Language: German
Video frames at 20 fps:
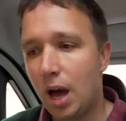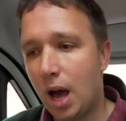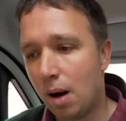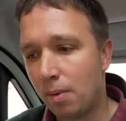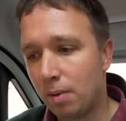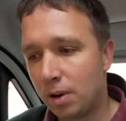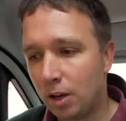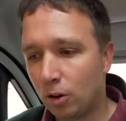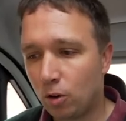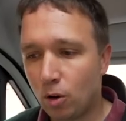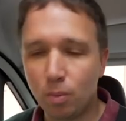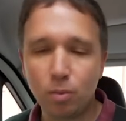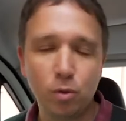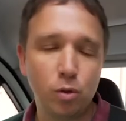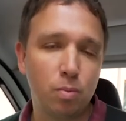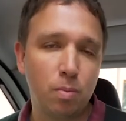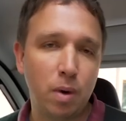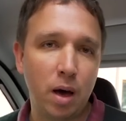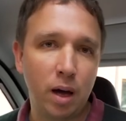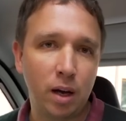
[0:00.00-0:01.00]
aber der kommt
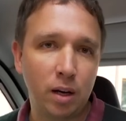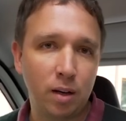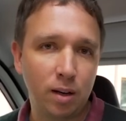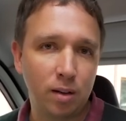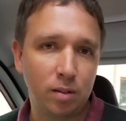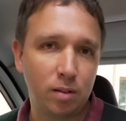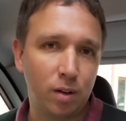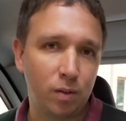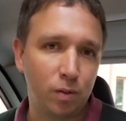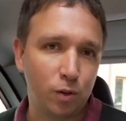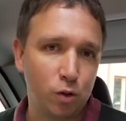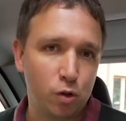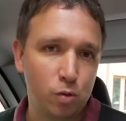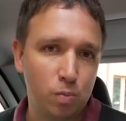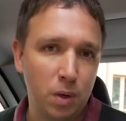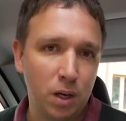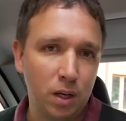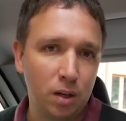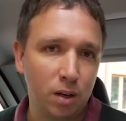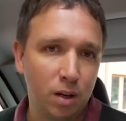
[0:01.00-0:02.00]
zum einen erst etwas
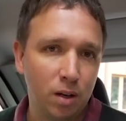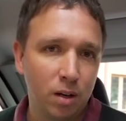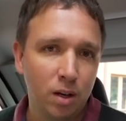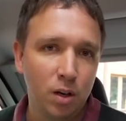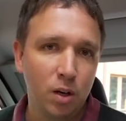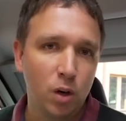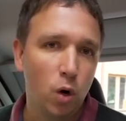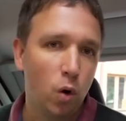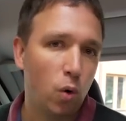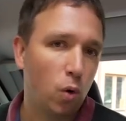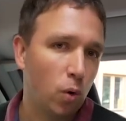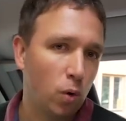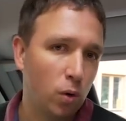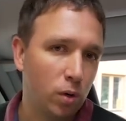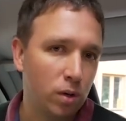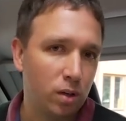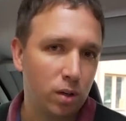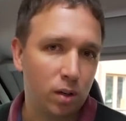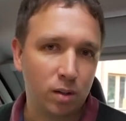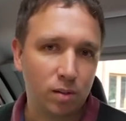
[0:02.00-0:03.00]
später
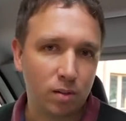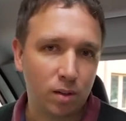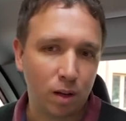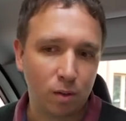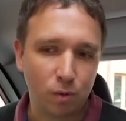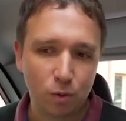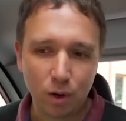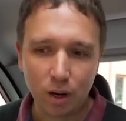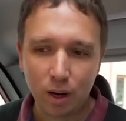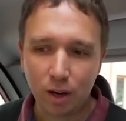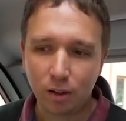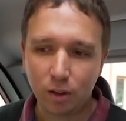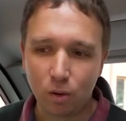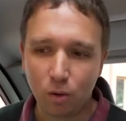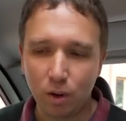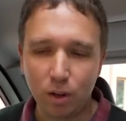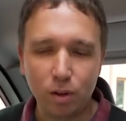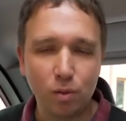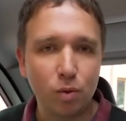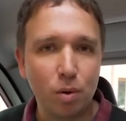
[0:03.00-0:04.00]
und ist dann vielleicht
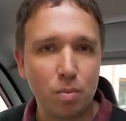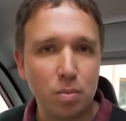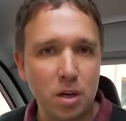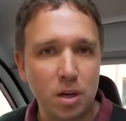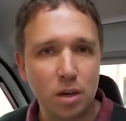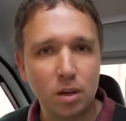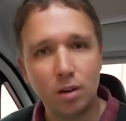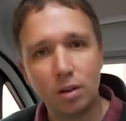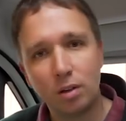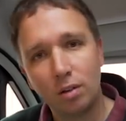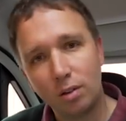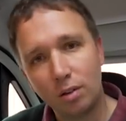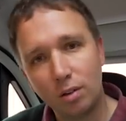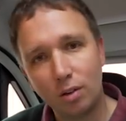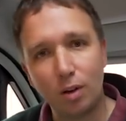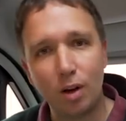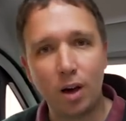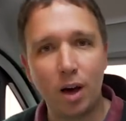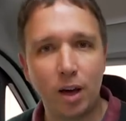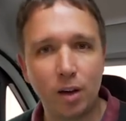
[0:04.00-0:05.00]
auch als Familie
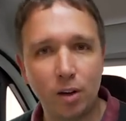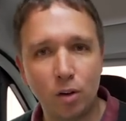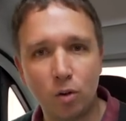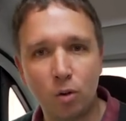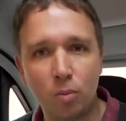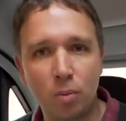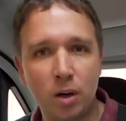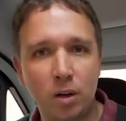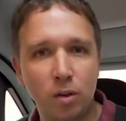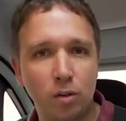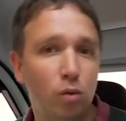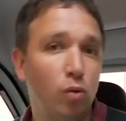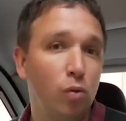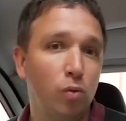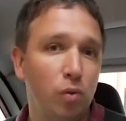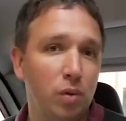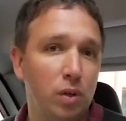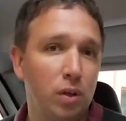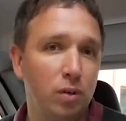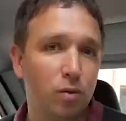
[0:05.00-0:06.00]
eine Nummer
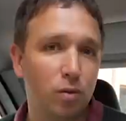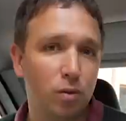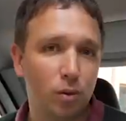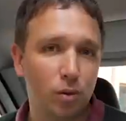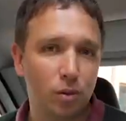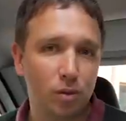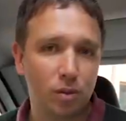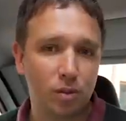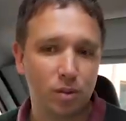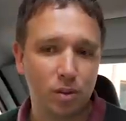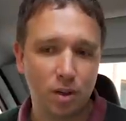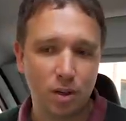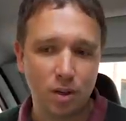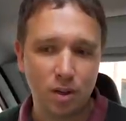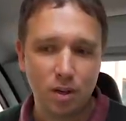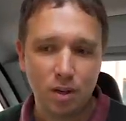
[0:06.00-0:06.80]
zu viel für uns.